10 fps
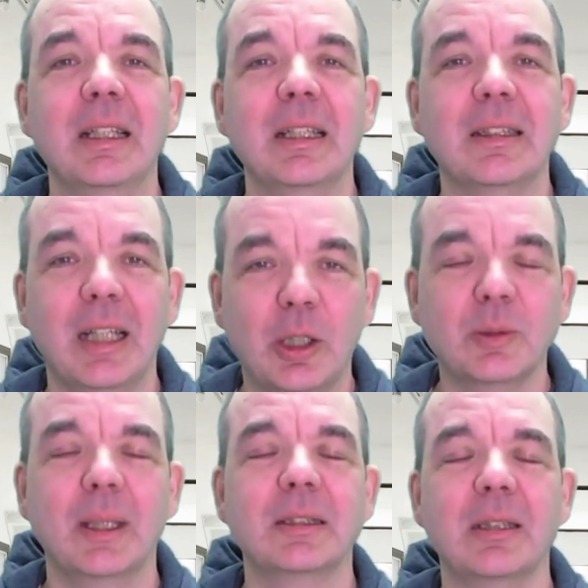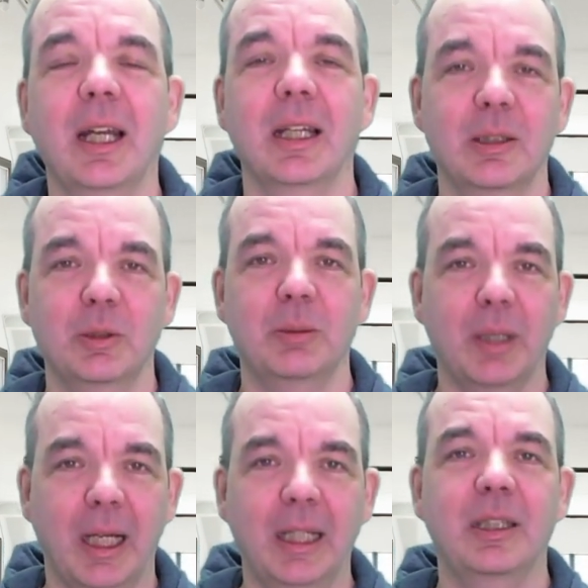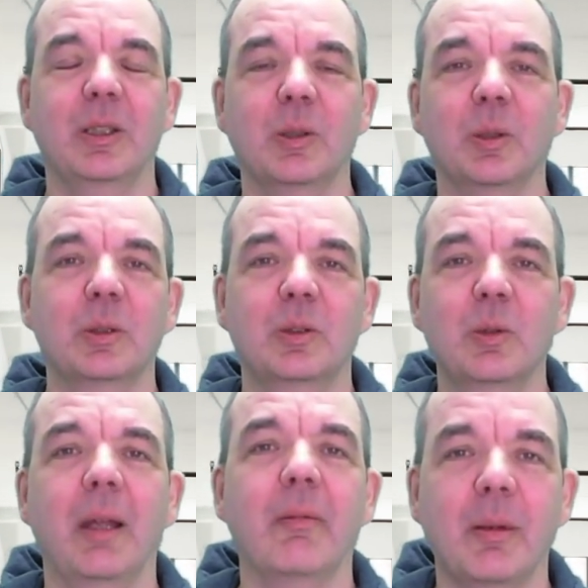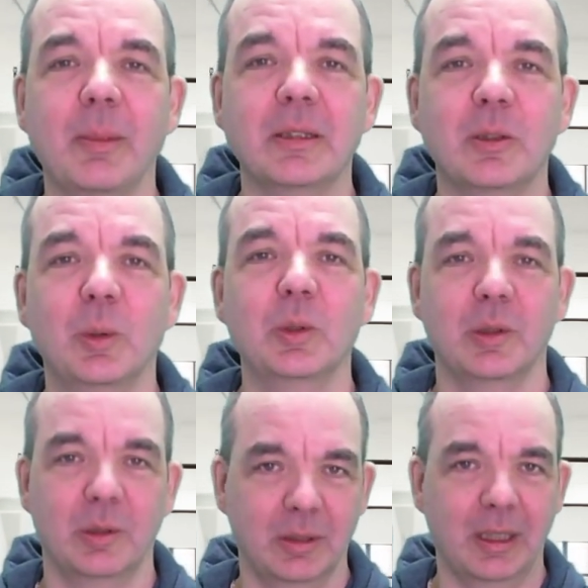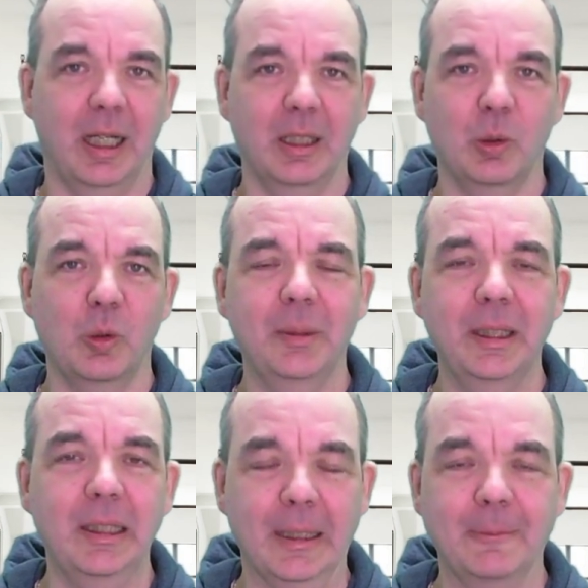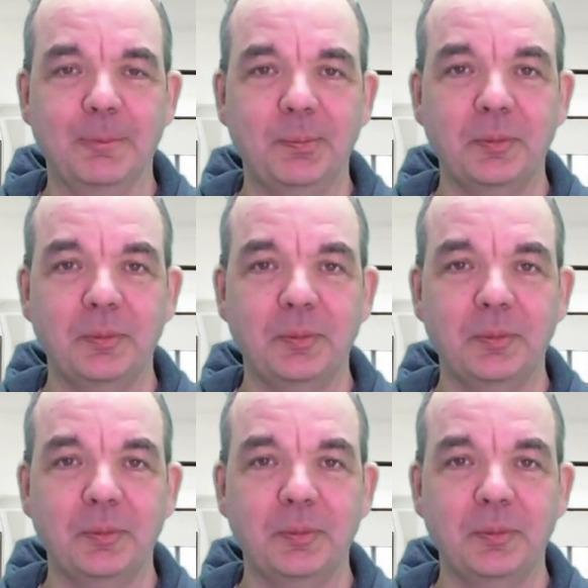seinen Ausweis zeigen und die Berechtigung zur Information sozusagen dokumentieren.